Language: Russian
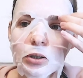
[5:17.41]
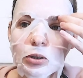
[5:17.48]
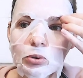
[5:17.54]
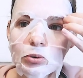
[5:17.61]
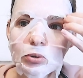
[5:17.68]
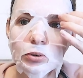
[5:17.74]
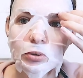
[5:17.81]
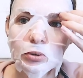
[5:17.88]

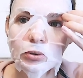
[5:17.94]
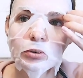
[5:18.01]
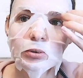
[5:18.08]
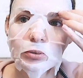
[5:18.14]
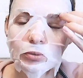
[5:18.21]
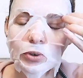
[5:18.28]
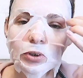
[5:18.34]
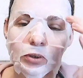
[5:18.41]

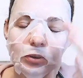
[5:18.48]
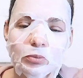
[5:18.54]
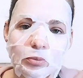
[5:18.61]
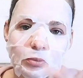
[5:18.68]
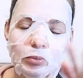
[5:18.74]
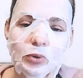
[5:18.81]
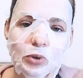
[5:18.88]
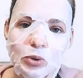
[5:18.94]
то вот
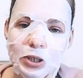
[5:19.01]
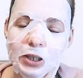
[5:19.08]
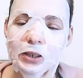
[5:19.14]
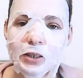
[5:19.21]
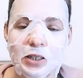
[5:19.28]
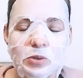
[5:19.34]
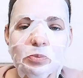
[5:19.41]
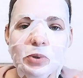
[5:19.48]
лучше
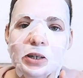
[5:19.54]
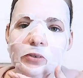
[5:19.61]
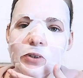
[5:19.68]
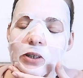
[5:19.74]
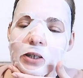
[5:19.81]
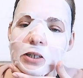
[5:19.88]
это распиливать